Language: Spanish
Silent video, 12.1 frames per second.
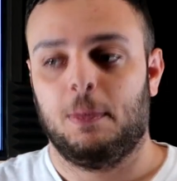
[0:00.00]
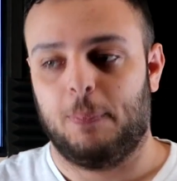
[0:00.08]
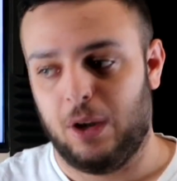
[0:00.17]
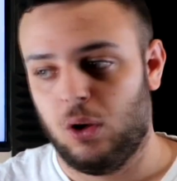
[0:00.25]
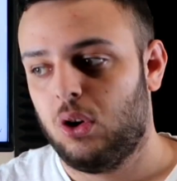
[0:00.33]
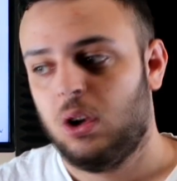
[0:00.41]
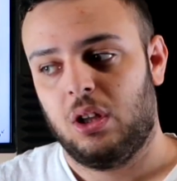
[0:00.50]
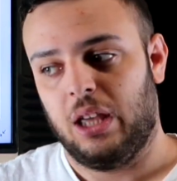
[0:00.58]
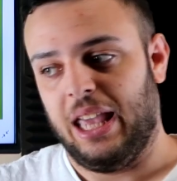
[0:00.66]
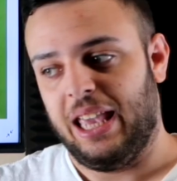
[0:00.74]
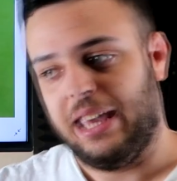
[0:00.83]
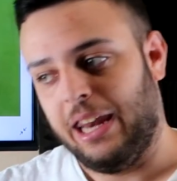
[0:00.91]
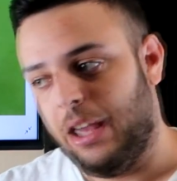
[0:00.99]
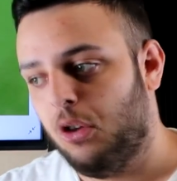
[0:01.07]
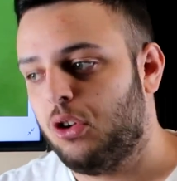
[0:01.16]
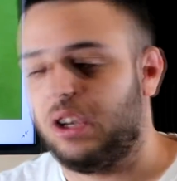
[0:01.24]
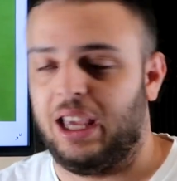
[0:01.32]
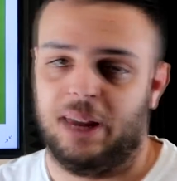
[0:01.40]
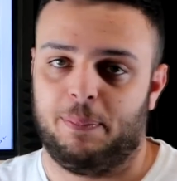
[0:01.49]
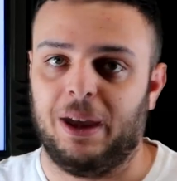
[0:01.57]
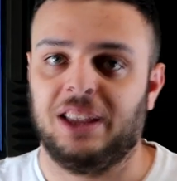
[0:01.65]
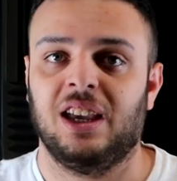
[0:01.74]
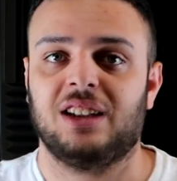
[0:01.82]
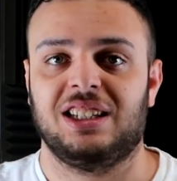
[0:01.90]
Pero eh, creo que
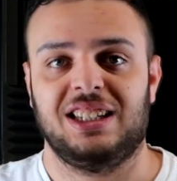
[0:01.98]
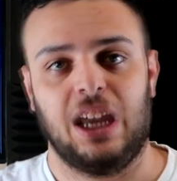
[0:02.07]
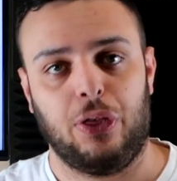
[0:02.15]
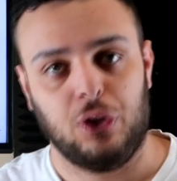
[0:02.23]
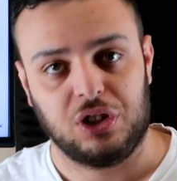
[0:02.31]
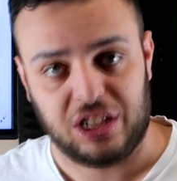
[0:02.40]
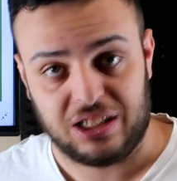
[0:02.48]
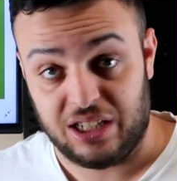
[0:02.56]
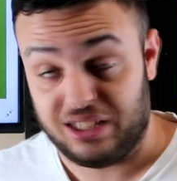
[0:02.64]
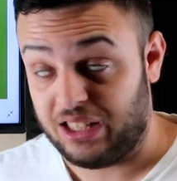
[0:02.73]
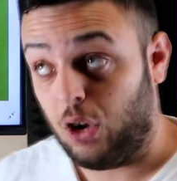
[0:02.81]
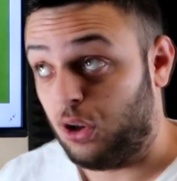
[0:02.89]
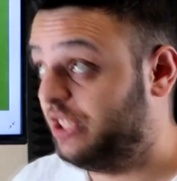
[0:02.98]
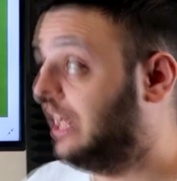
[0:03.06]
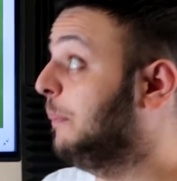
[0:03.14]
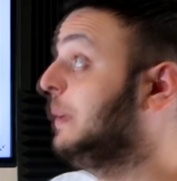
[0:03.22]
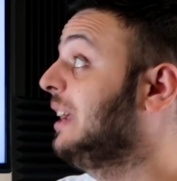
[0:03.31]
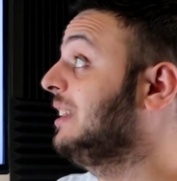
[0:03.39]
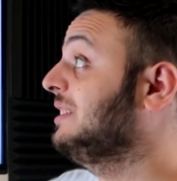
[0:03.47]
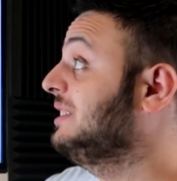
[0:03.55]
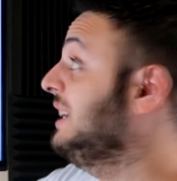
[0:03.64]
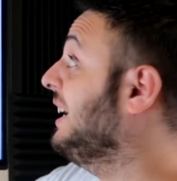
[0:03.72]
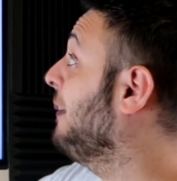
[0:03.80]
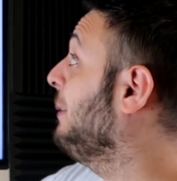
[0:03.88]
España, si sigue haciendo estas, cositas bien,
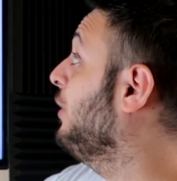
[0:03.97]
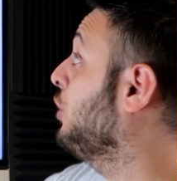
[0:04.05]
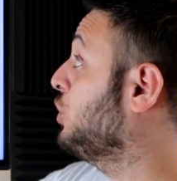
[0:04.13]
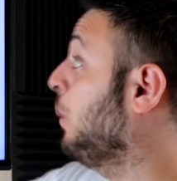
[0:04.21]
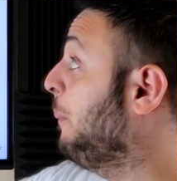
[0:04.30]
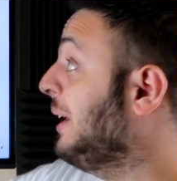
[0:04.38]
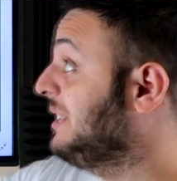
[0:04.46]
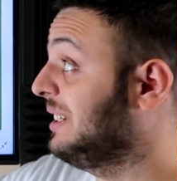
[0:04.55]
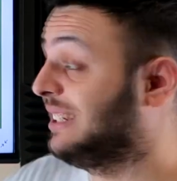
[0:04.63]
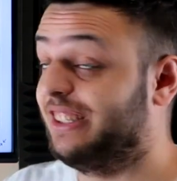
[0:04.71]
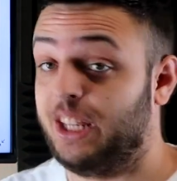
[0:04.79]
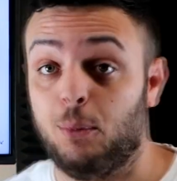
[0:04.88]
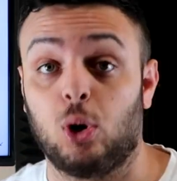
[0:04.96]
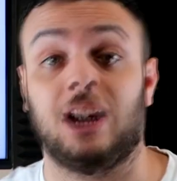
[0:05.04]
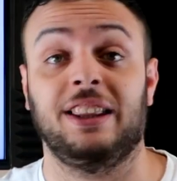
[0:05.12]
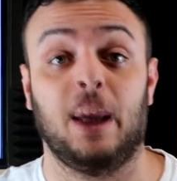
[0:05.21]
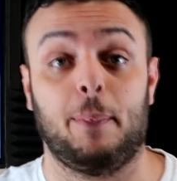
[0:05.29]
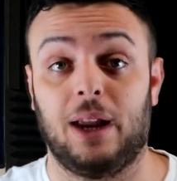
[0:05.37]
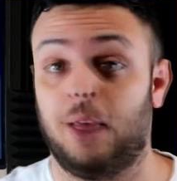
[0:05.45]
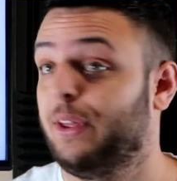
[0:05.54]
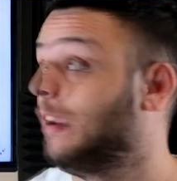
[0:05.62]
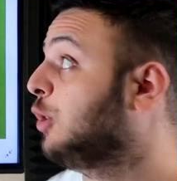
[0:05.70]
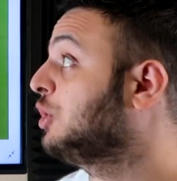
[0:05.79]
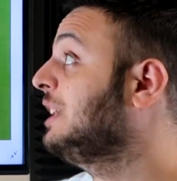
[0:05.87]
sigue viendo estos pases, que tenemos calidad para
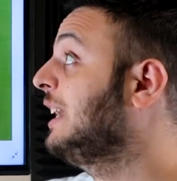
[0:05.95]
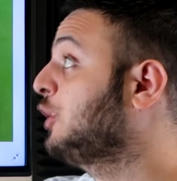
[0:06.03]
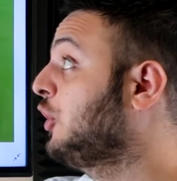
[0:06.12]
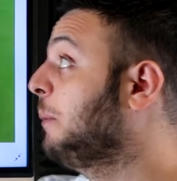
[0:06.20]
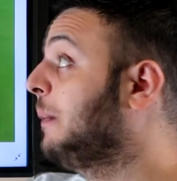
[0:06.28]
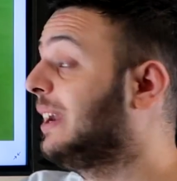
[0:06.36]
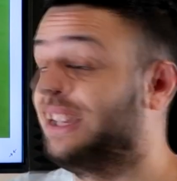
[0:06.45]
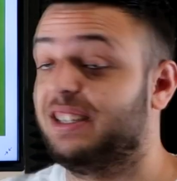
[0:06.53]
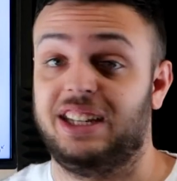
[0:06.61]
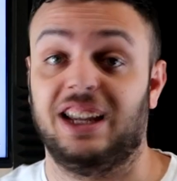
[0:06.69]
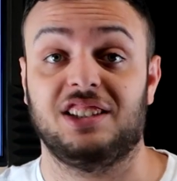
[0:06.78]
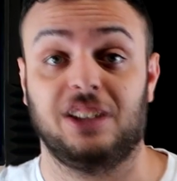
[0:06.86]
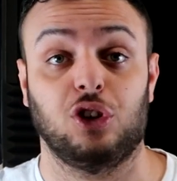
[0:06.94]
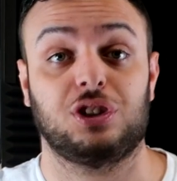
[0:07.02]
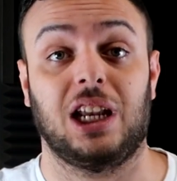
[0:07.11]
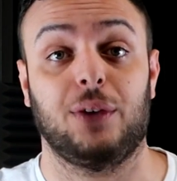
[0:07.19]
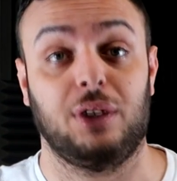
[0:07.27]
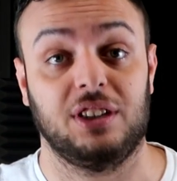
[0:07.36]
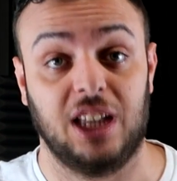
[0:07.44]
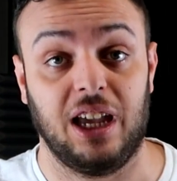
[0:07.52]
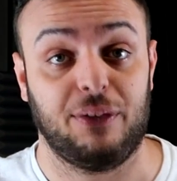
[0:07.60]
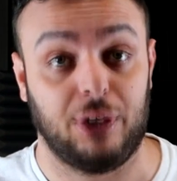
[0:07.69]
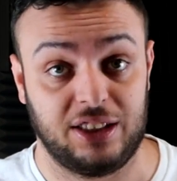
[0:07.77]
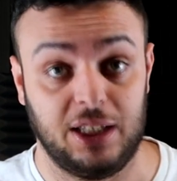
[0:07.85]
hacerlos, y estos desmarques siguen siendo tan
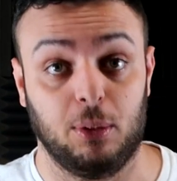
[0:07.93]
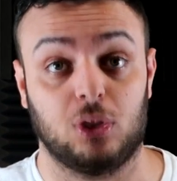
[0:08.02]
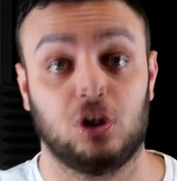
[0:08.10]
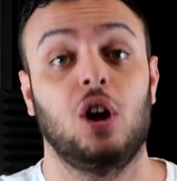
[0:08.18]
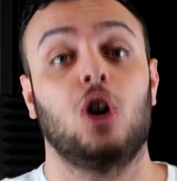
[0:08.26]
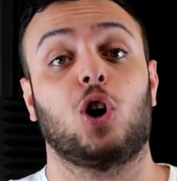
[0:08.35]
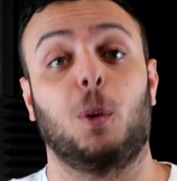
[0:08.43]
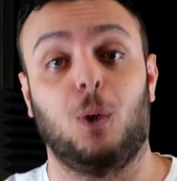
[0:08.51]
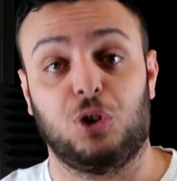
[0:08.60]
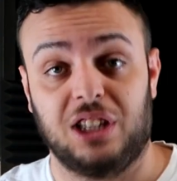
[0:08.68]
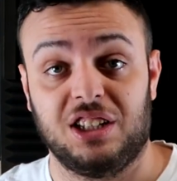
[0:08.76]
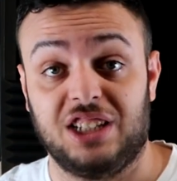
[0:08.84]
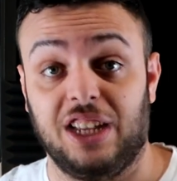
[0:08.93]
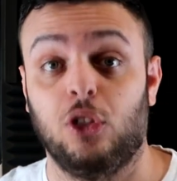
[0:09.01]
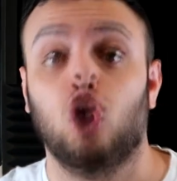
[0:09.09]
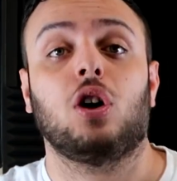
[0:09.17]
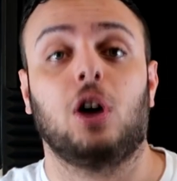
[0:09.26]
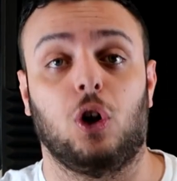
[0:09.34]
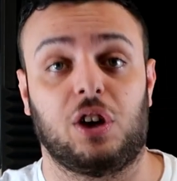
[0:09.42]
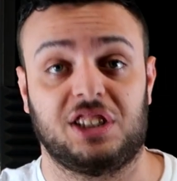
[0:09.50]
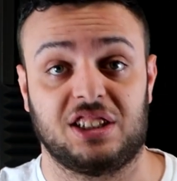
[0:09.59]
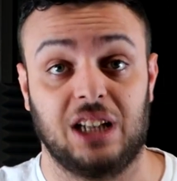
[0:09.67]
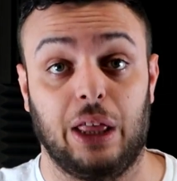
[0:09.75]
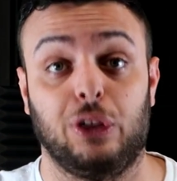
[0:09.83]
efectivos como lo están siendo, creo que
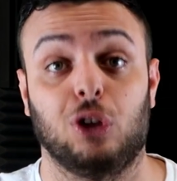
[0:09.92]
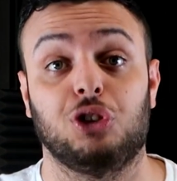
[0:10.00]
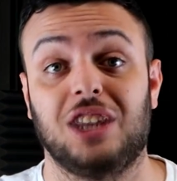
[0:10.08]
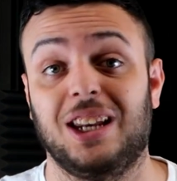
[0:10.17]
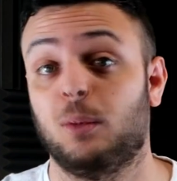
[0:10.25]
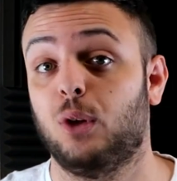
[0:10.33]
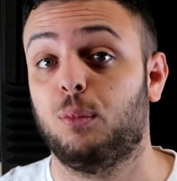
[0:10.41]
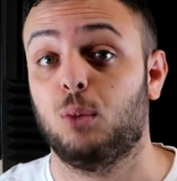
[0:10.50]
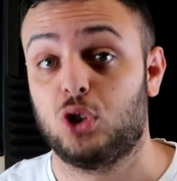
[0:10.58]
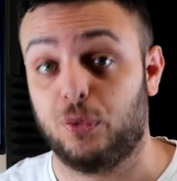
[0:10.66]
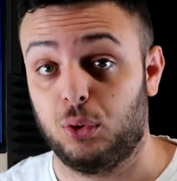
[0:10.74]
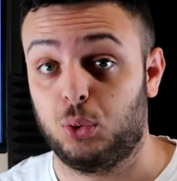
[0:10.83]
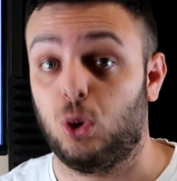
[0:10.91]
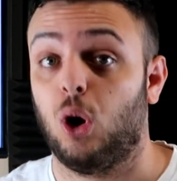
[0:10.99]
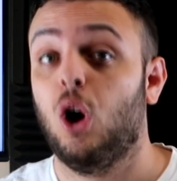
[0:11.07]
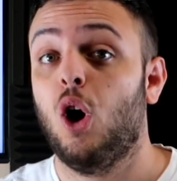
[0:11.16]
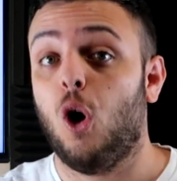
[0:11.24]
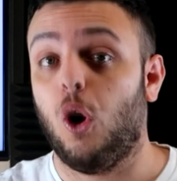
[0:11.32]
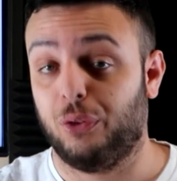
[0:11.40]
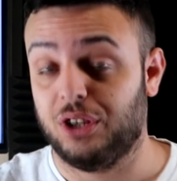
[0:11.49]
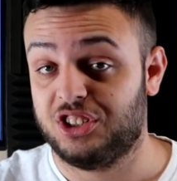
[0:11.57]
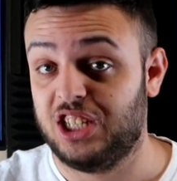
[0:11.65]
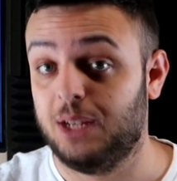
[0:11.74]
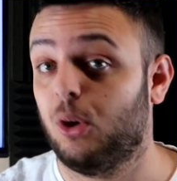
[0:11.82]
esta selección tiene mucho futuro
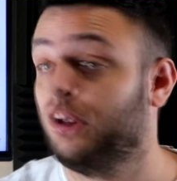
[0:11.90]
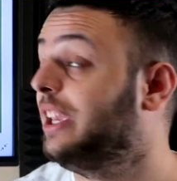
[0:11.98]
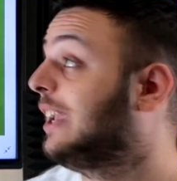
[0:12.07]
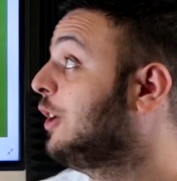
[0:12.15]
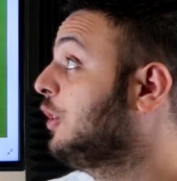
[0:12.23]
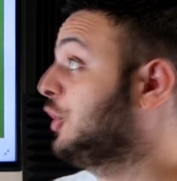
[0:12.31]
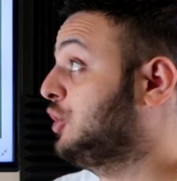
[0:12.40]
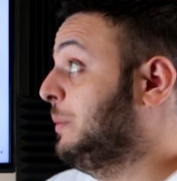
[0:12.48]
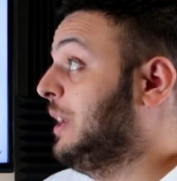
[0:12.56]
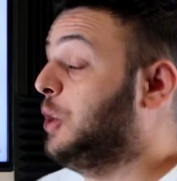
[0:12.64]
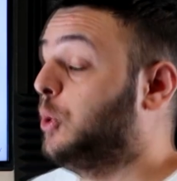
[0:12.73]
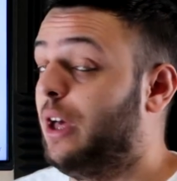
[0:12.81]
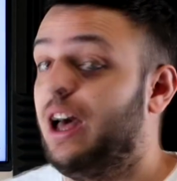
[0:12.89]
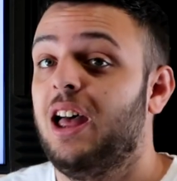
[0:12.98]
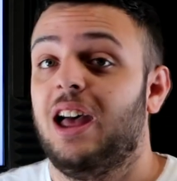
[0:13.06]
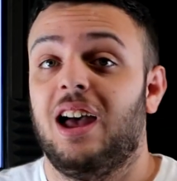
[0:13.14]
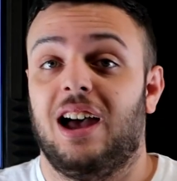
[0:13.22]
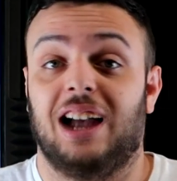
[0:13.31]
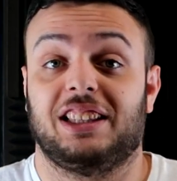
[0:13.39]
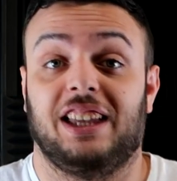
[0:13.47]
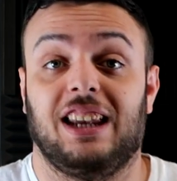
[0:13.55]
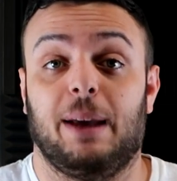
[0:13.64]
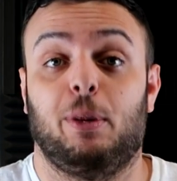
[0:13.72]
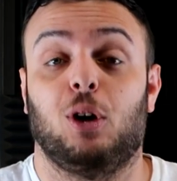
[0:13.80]
ofensivo y creo que eso también ayuda a
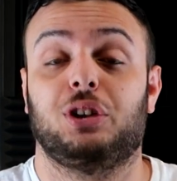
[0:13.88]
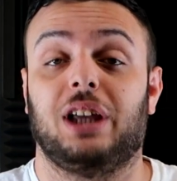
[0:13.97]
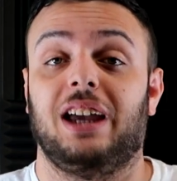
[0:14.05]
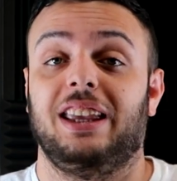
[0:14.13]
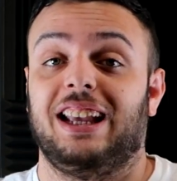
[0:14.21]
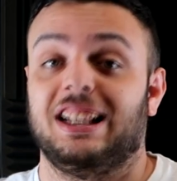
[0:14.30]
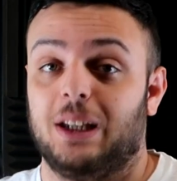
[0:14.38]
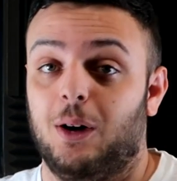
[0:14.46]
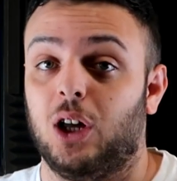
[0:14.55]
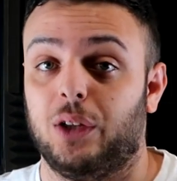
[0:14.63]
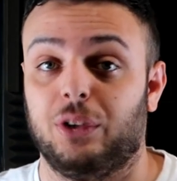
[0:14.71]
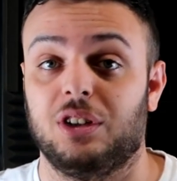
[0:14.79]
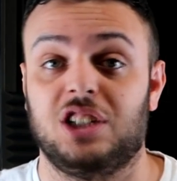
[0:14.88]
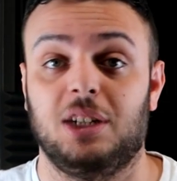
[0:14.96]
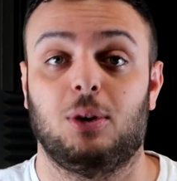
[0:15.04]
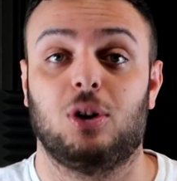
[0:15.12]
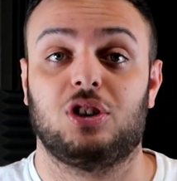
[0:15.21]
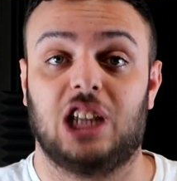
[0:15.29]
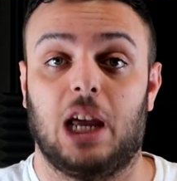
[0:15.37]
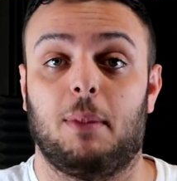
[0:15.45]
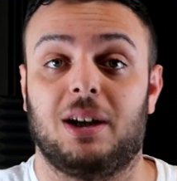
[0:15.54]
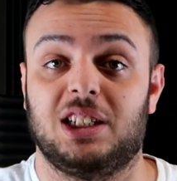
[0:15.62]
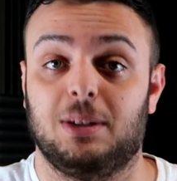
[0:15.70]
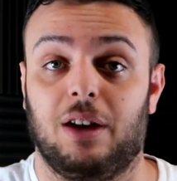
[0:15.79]
tener la pelota y que el trabajo defensivo sea
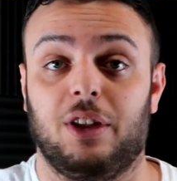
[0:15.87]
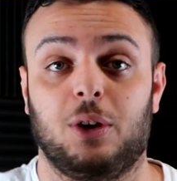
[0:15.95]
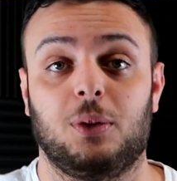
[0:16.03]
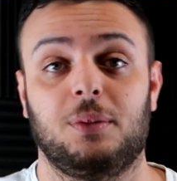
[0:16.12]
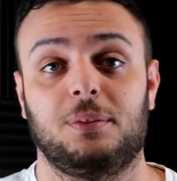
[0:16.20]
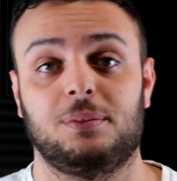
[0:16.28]
más llevadero.